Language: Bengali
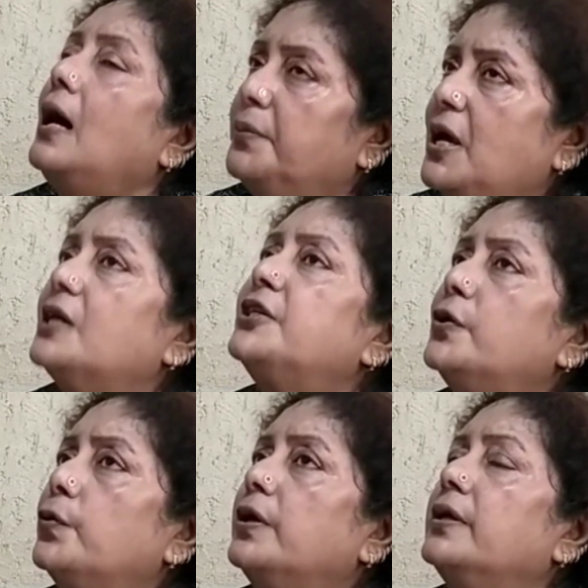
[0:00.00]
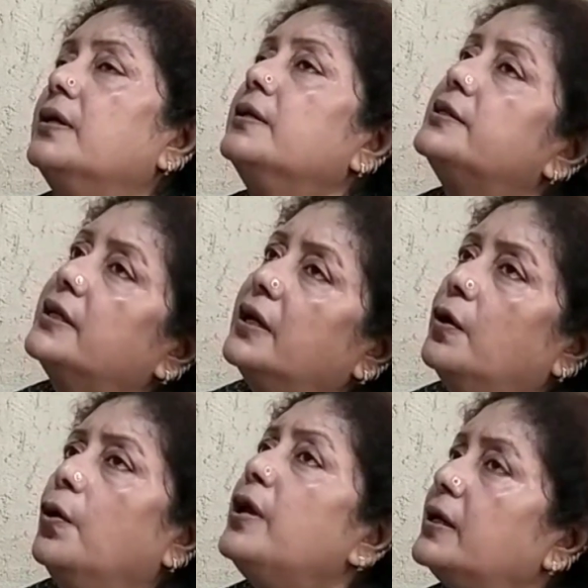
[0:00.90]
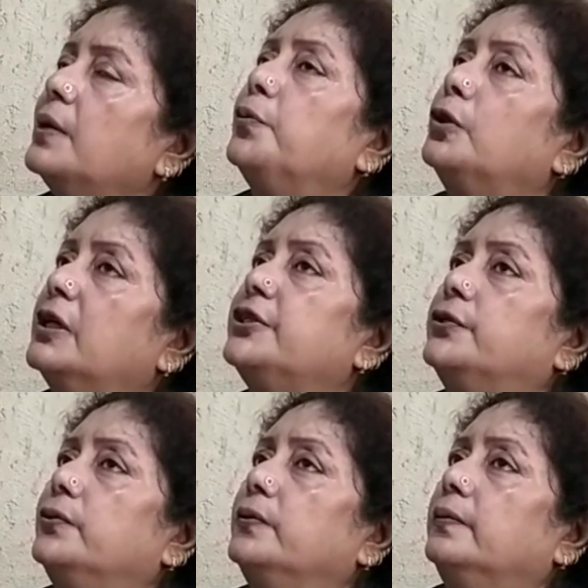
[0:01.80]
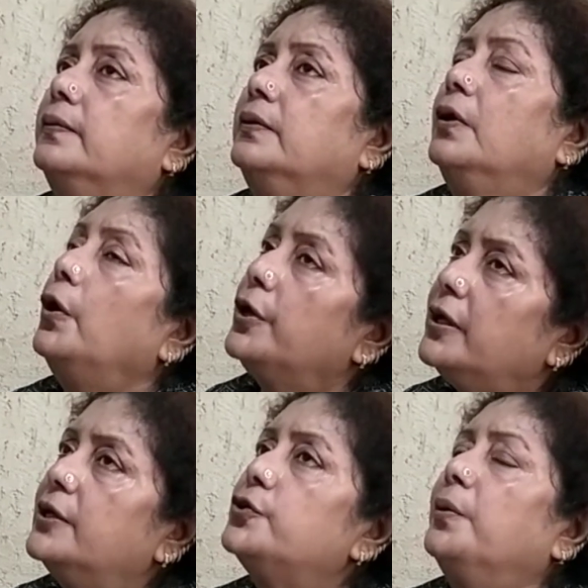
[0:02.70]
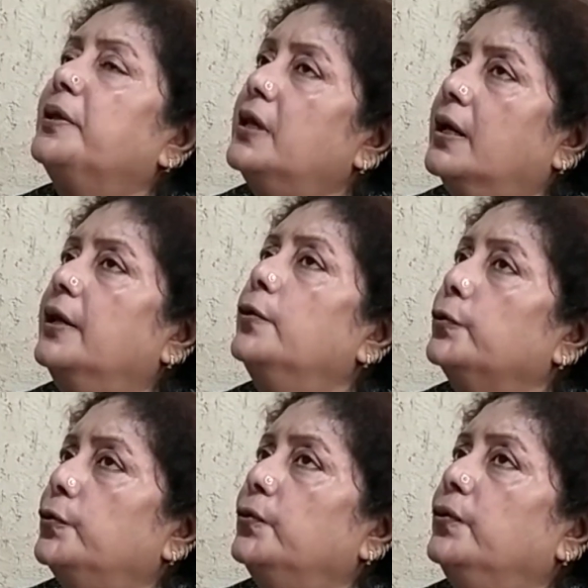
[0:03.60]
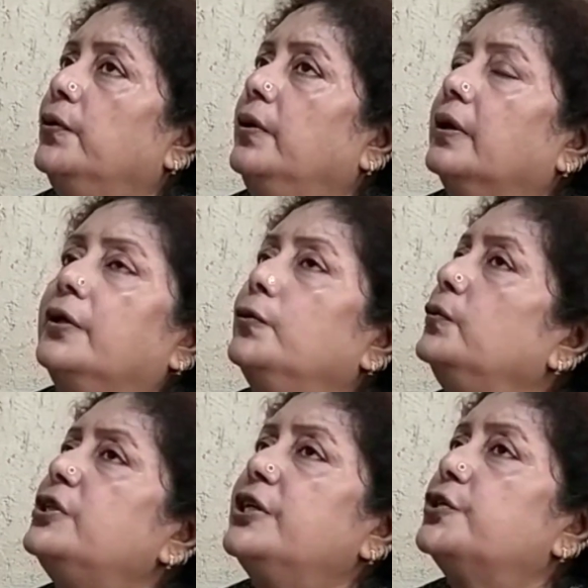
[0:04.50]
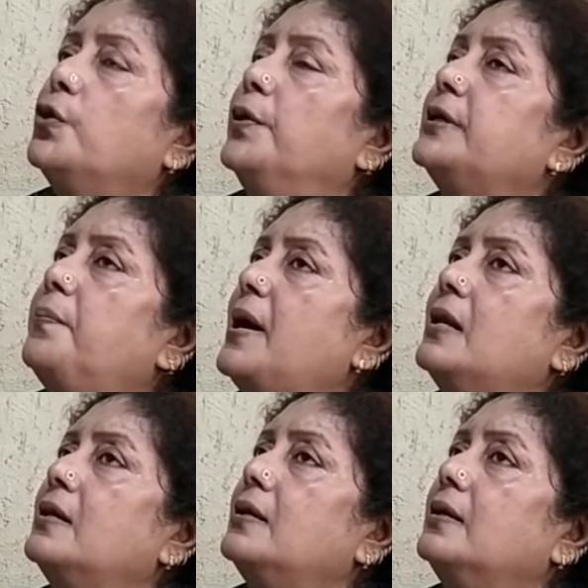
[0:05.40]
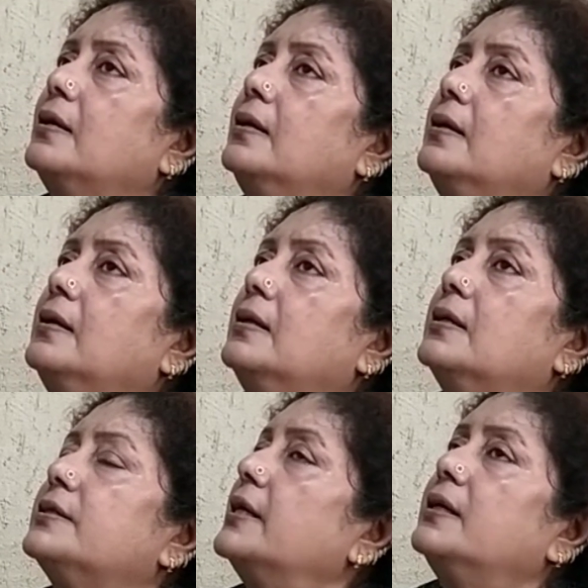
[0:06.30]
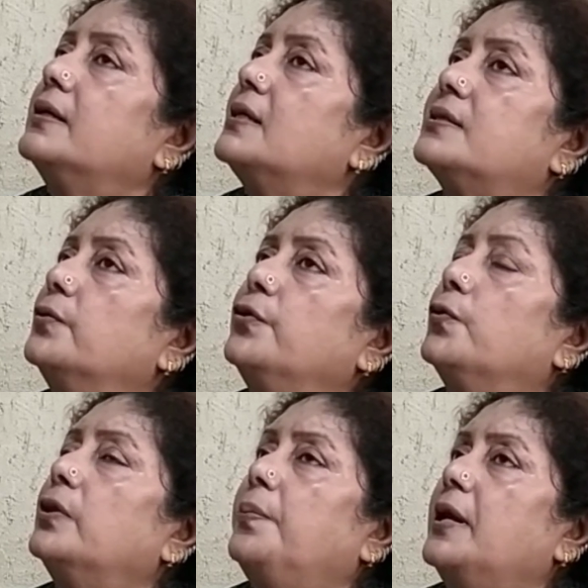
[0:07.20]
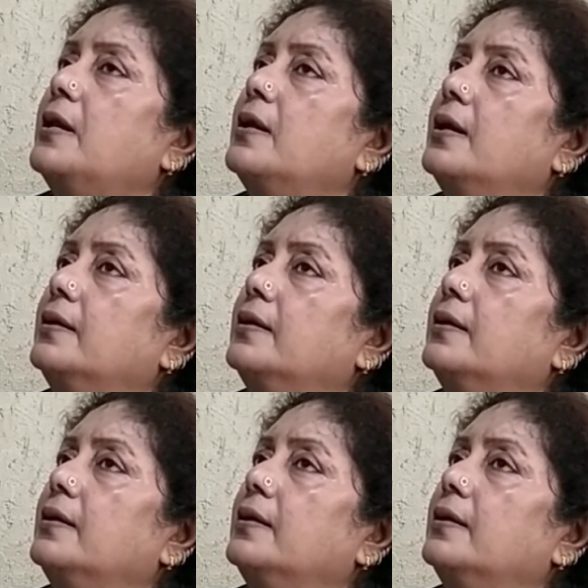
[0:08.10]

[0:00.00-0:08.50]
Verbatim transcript: আমি আশা করি যে অনেকটা বদলে যেত অনেক কিছু আমাদের এখানে হতো কিন্তু উনি সেই সময়টা পাননি সেই কাজটা উনি করতে পারেন